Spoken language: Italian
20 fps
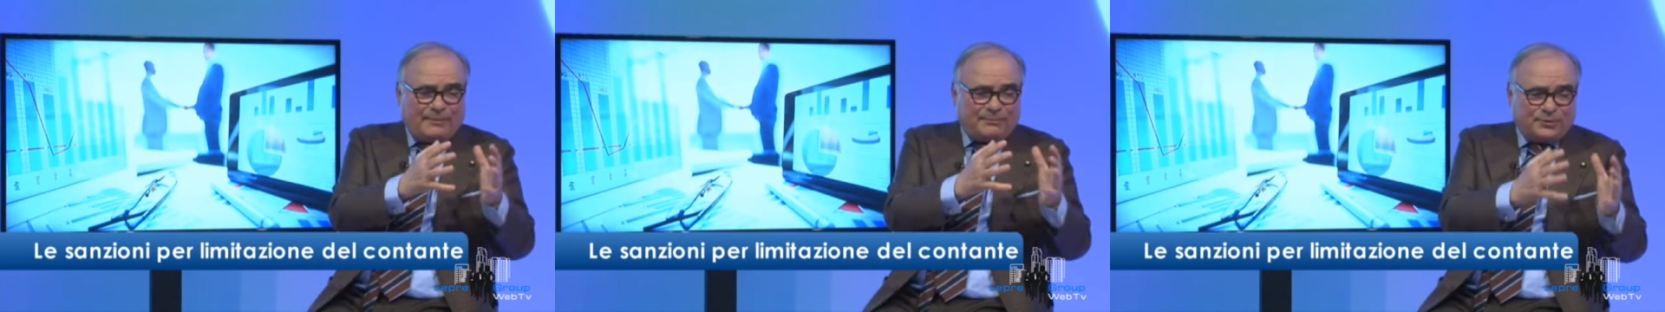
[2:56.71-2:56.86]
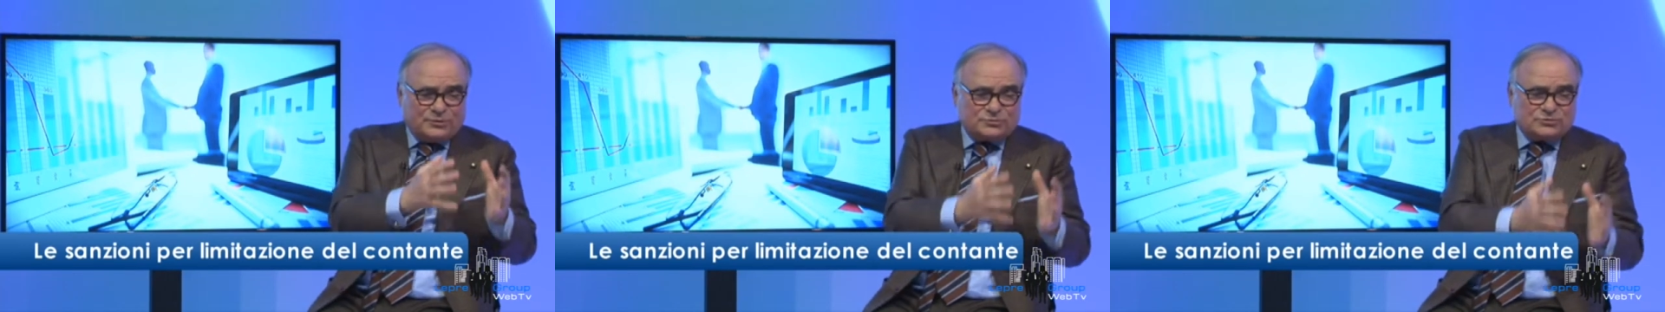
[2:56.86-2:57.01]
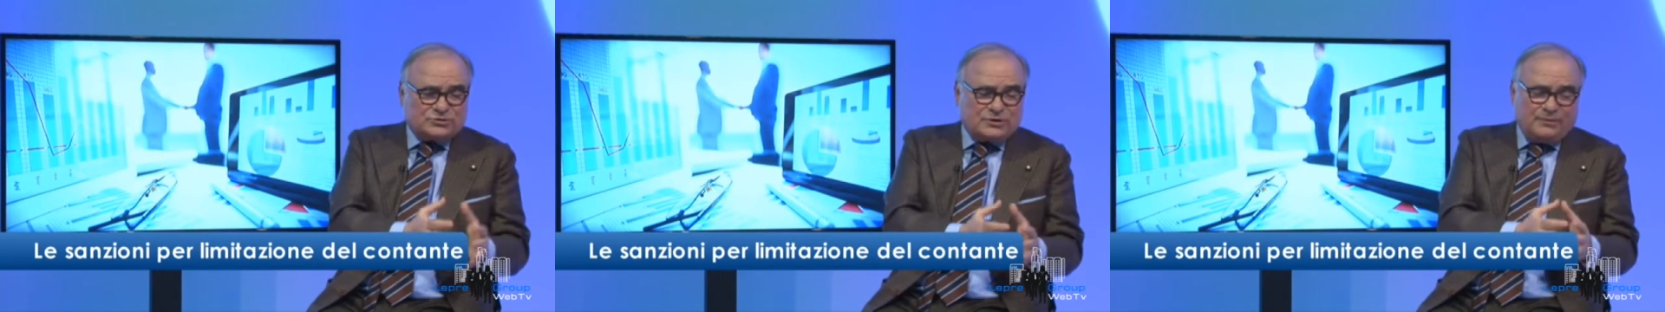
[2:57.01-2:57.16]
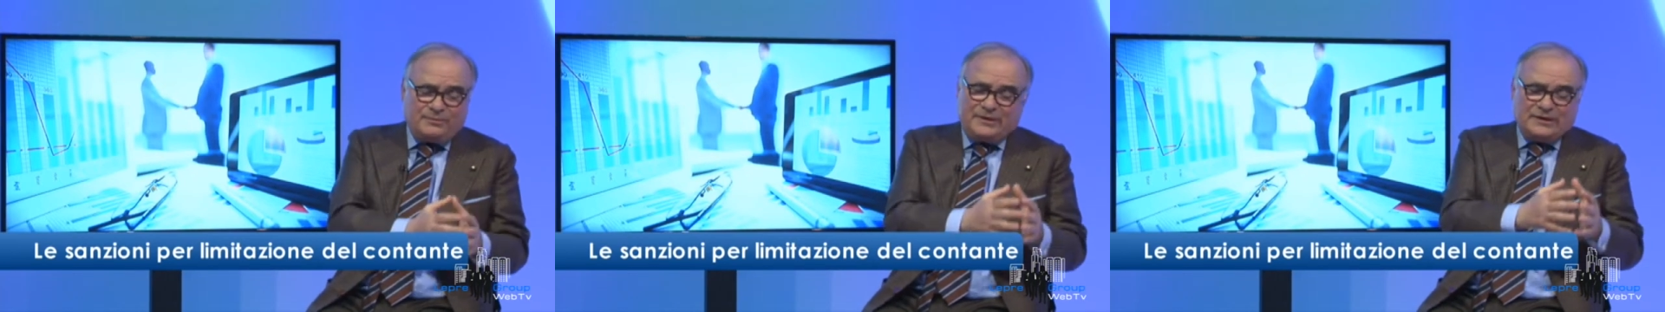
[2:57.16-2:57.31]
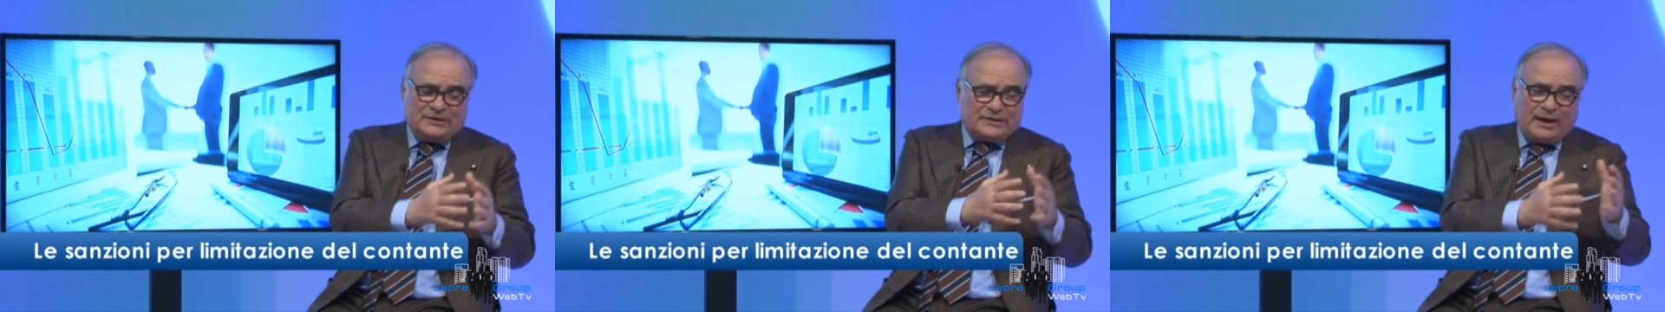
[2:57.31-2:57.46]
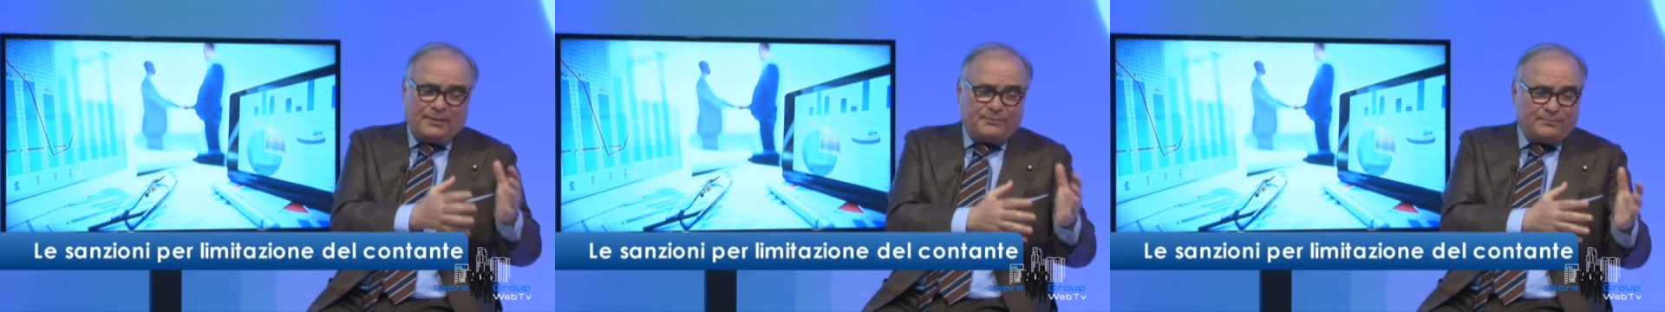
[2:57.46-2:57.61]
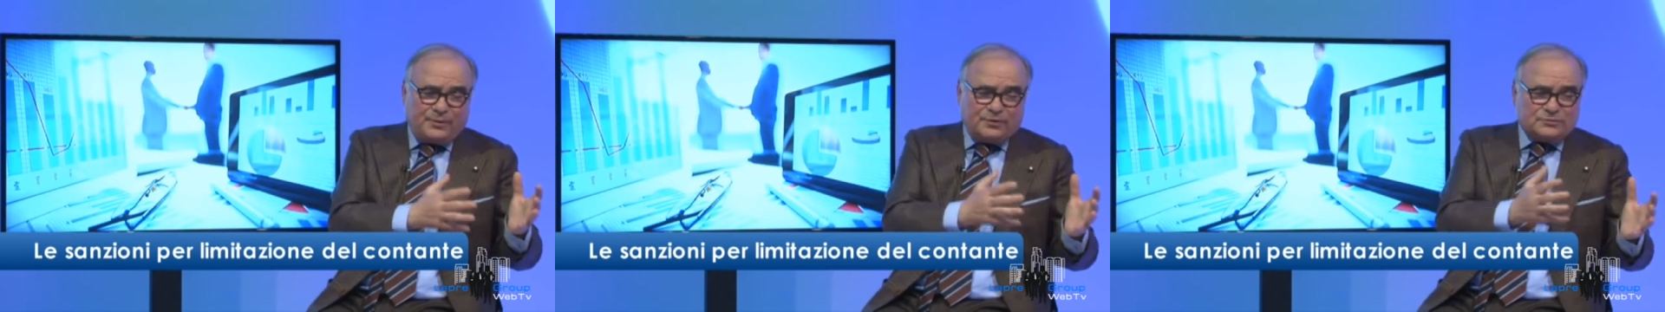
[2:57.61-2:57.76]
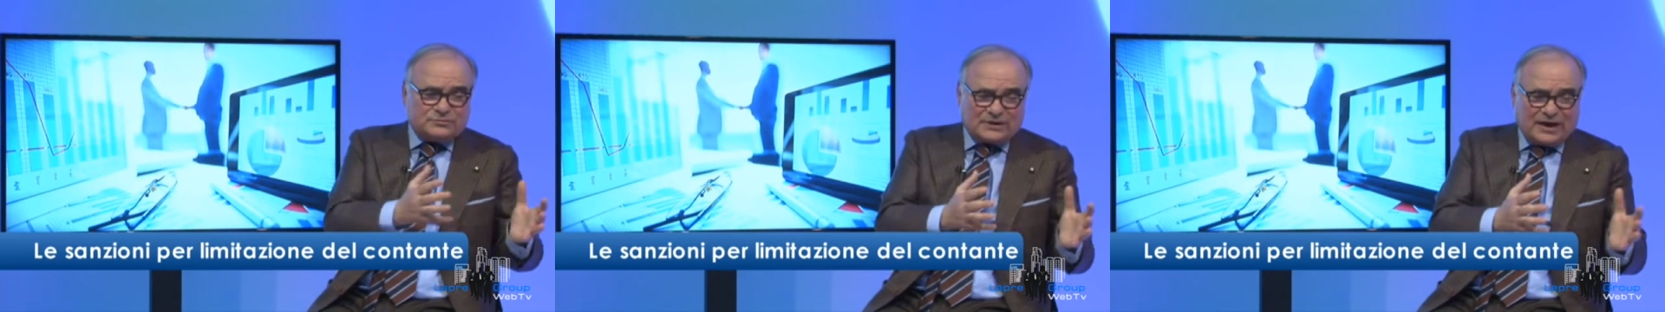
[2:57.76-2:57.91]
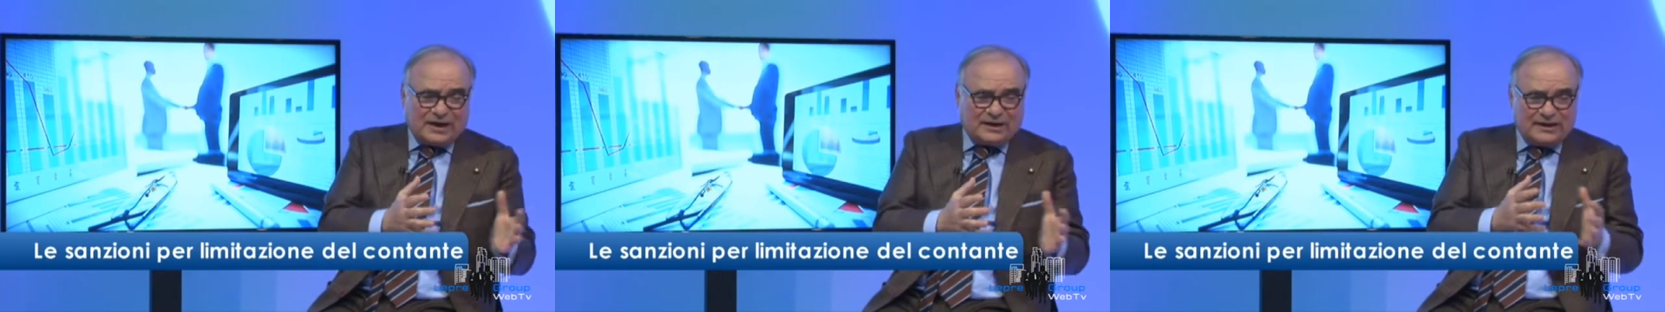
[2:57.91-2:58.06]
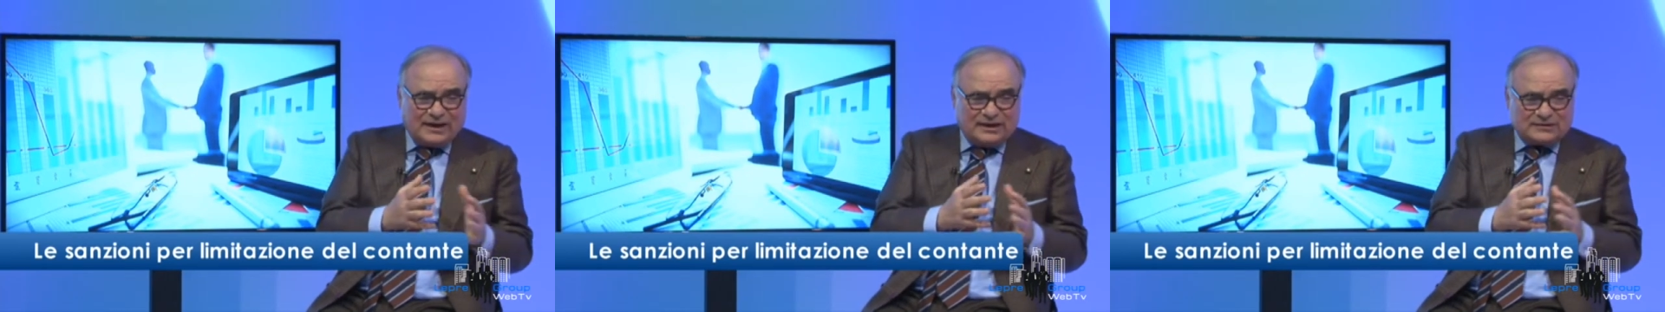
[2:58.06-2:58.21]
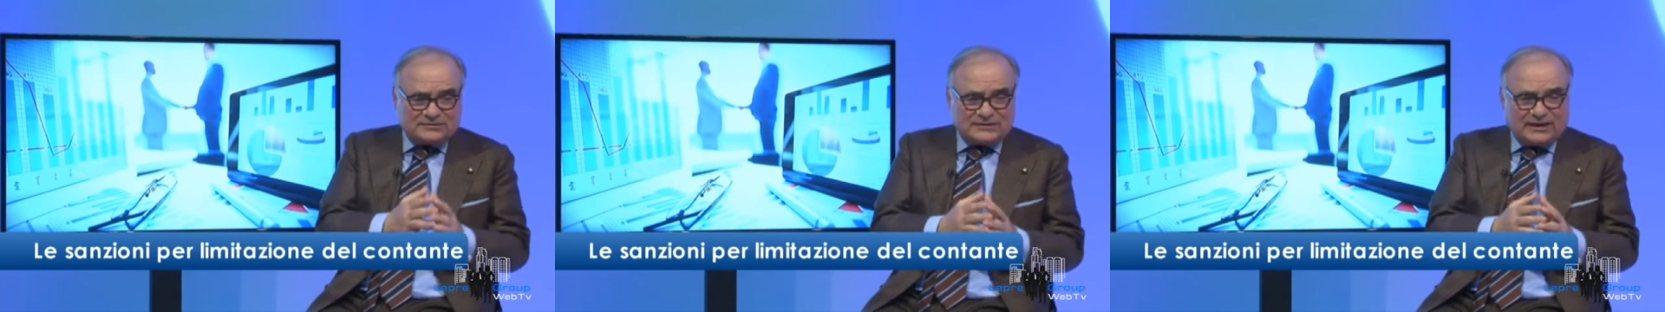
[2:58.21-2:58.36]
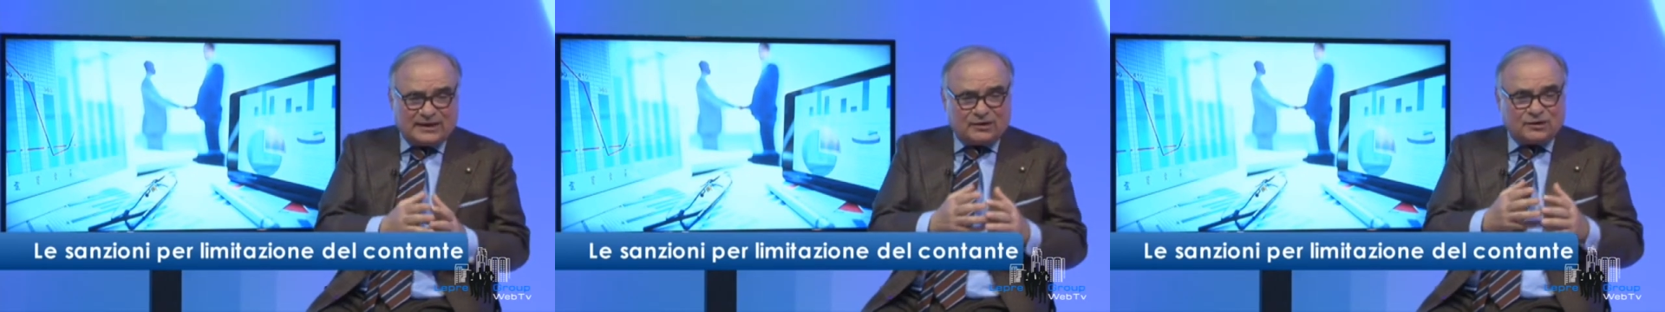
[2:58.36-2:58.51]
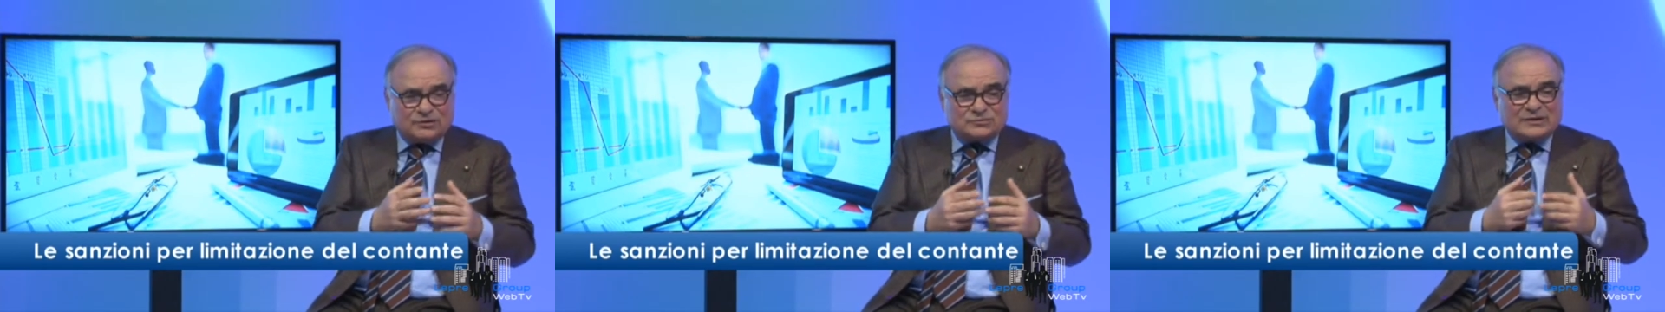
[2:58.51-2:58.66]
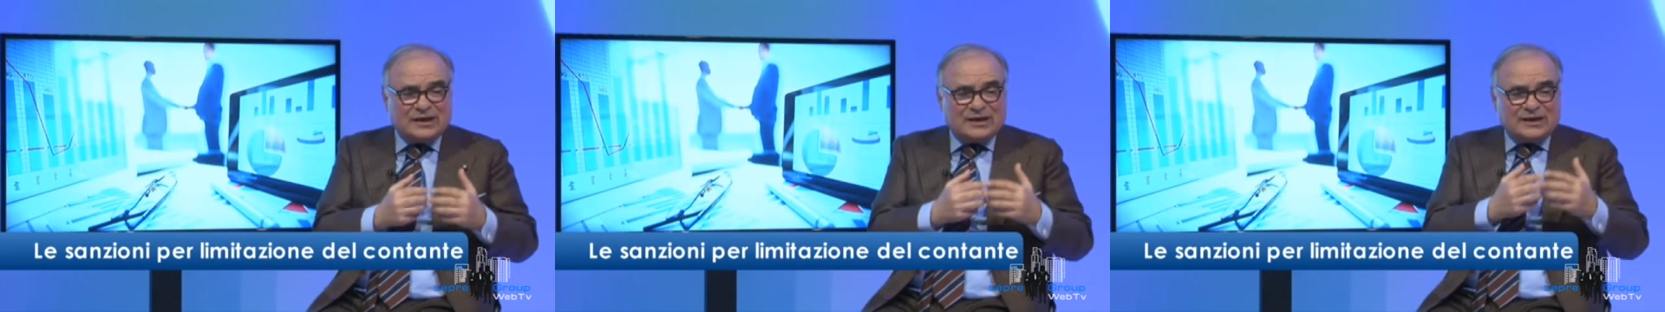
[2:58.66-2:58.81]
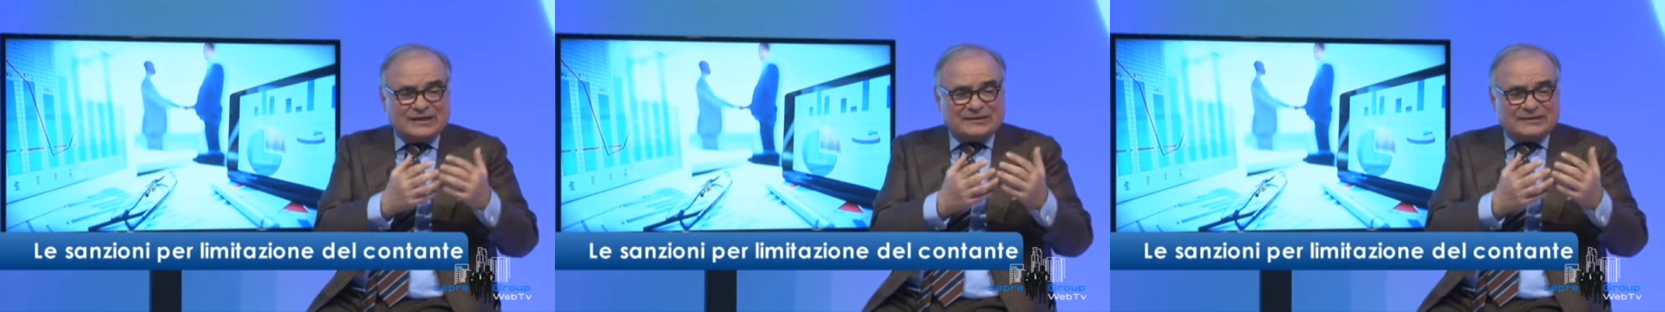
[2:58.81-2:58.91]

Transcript: possibilità poi tra le altre cose